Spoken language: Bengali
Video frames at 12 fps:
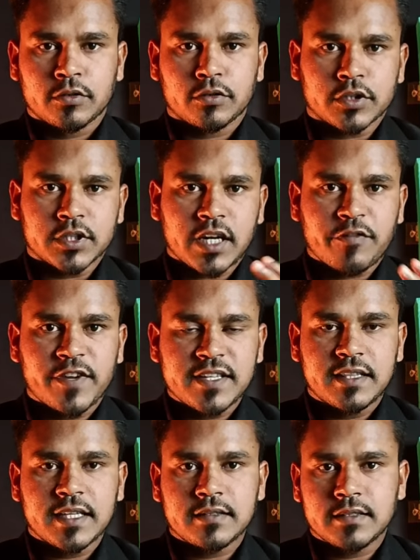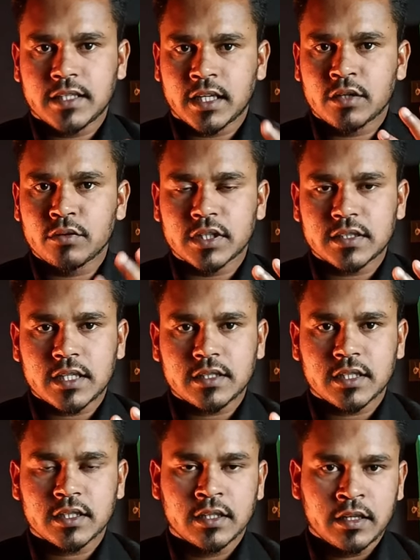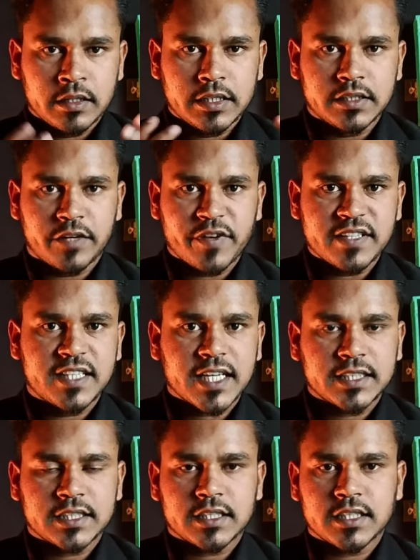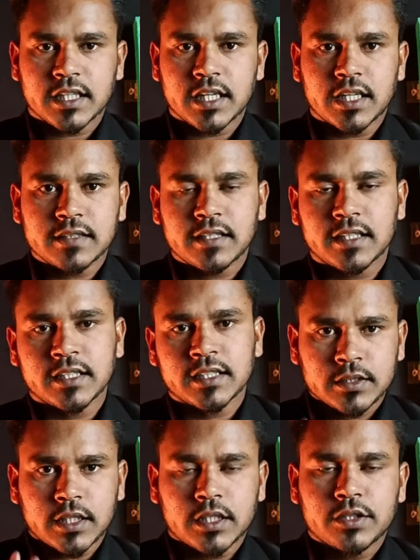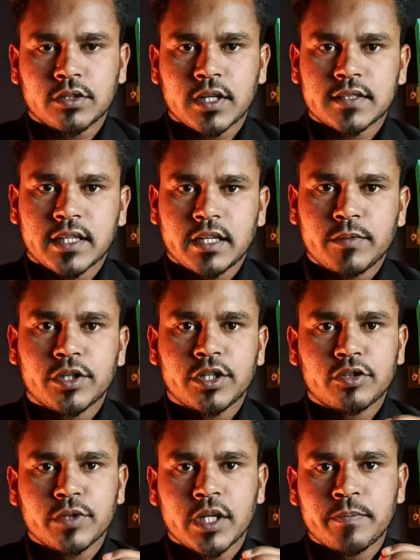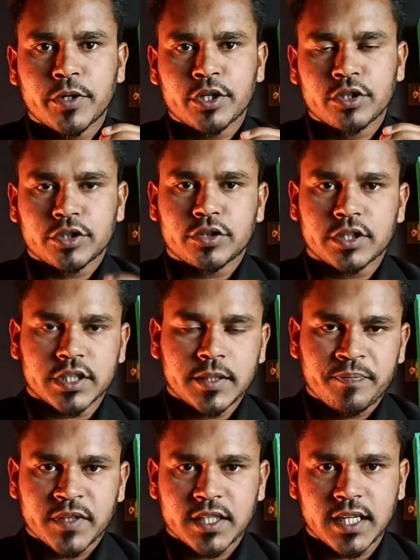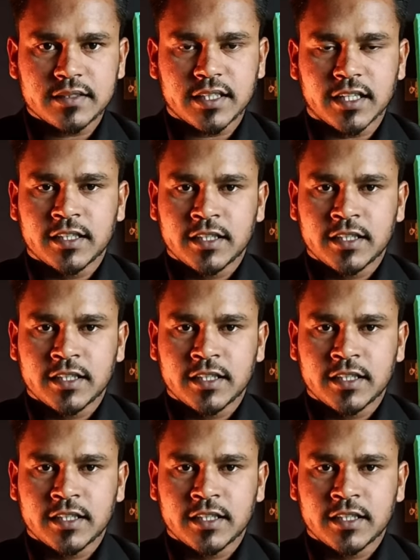তো যারা ফেসলেস চ্যানেল খুলতে চাচ্ছেন নিজের ফেস দেখাতে চাচ্ছেন না ঠিক আছে তাদের জন্য আজকের এই ভিডিওটি খুবই ইম্পর্টেন্ট হতে চলেছে ঠিক আছে